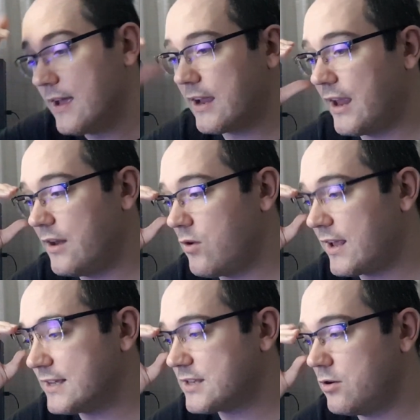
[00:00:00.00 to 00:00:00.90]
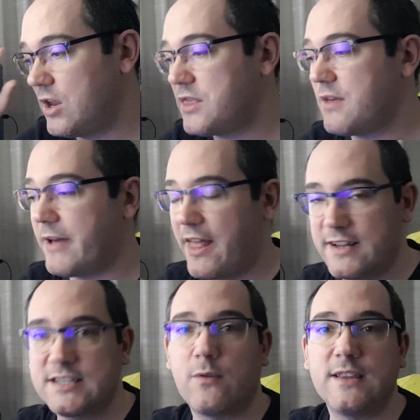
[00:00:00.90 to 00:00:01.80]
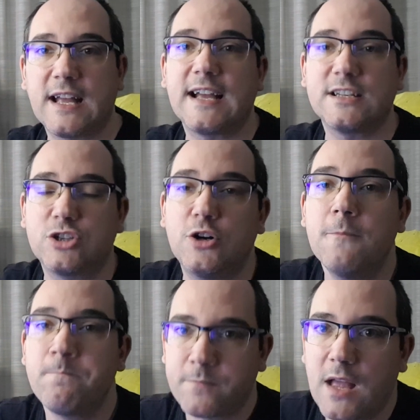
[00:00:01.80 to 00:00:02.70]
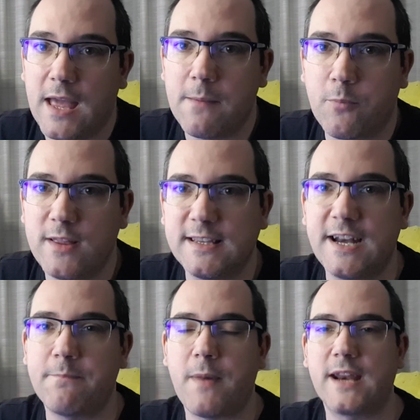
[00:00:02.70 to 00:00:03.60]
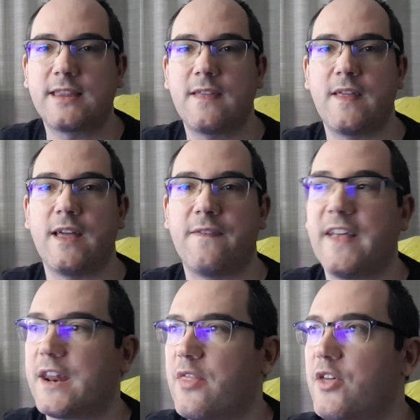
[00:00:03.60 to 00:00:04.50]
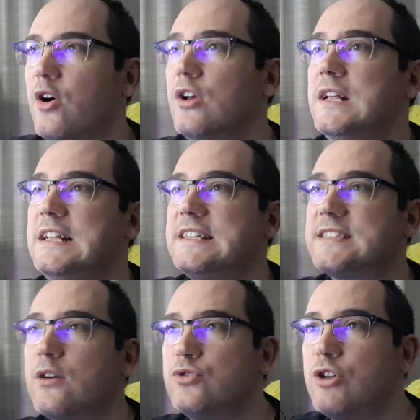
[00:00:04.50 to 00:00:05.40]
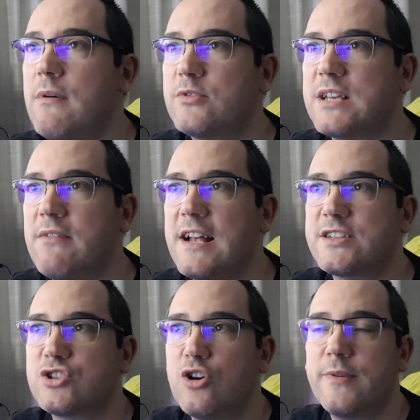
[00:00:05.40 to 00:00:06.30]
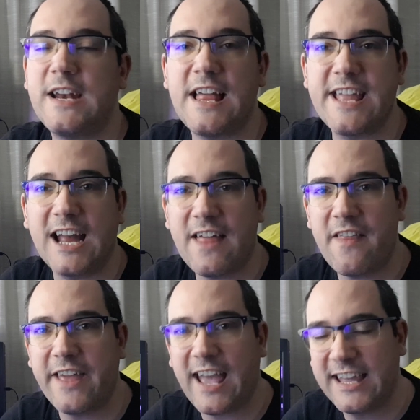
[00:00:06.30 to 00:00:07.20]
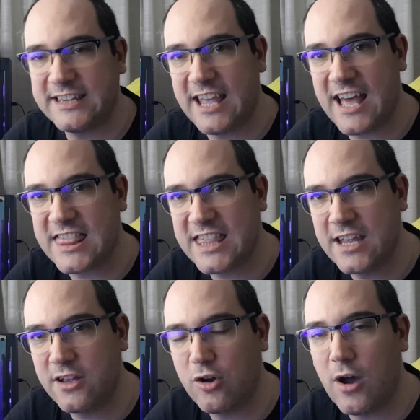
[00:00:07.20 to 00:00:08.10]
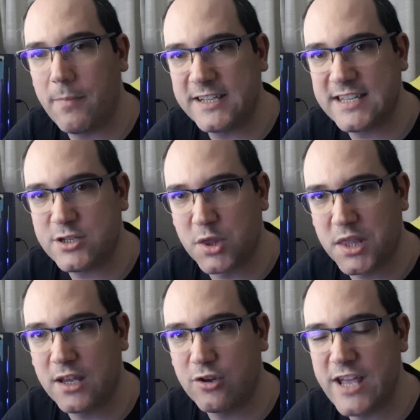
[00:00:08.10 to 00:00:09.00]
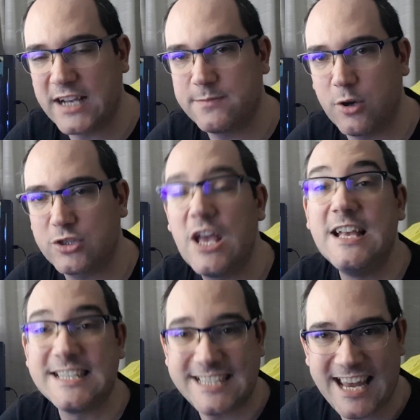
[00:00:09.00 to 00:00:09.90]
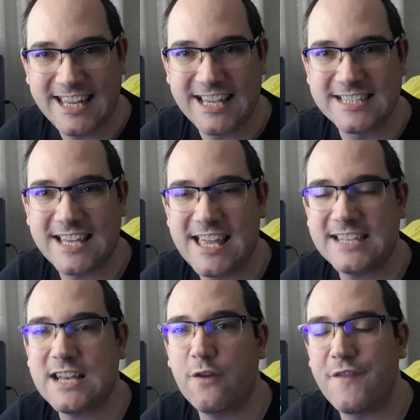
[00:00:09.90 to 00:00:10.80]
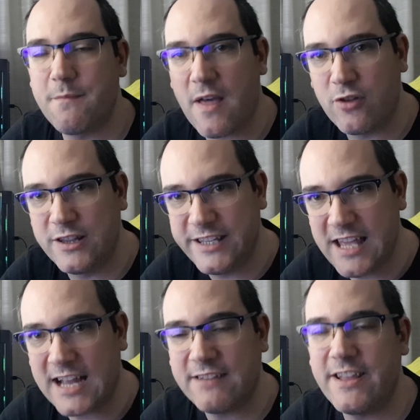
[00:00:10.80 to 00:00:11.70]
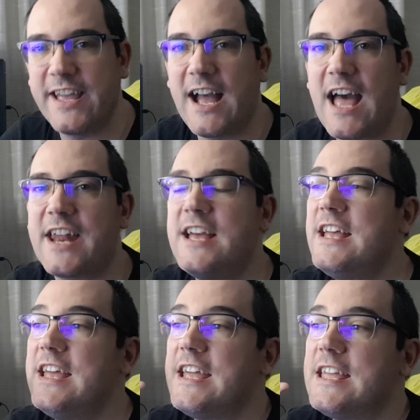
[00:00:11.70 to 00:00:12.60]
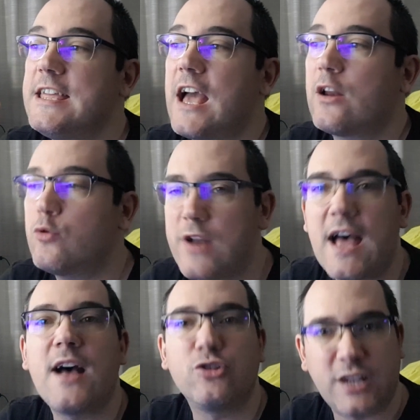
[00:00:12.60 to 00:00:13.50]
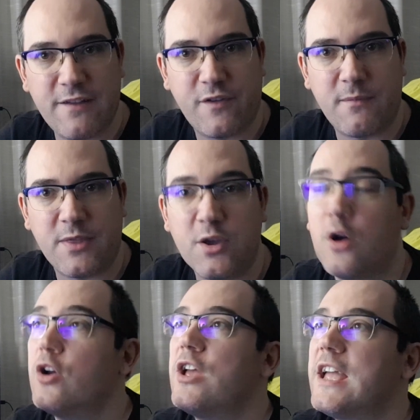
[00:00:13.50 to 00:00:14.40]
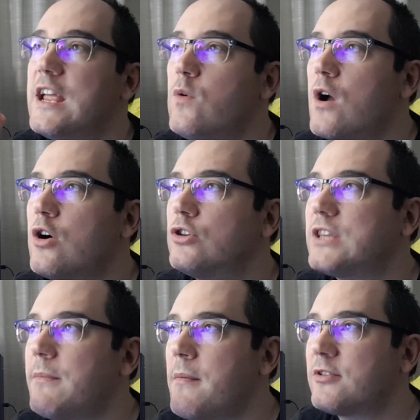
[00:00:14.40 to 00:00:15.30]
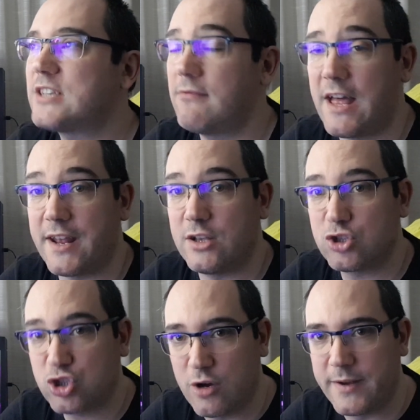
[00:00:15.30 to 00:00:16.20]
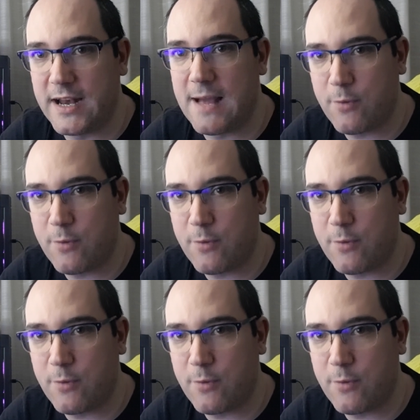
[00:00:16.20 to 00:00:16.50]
que no hay que ser un lince para darse cuenta que esto eh, puede tener parte de, de razón. Segundo, vamos a hablar sobre la llegada de GTA V a PlayStation 5 y Xbox Series, que ya se ha confirmado el día que va a llegar y alguna otra información. Y luego también vamos a hablar sobre la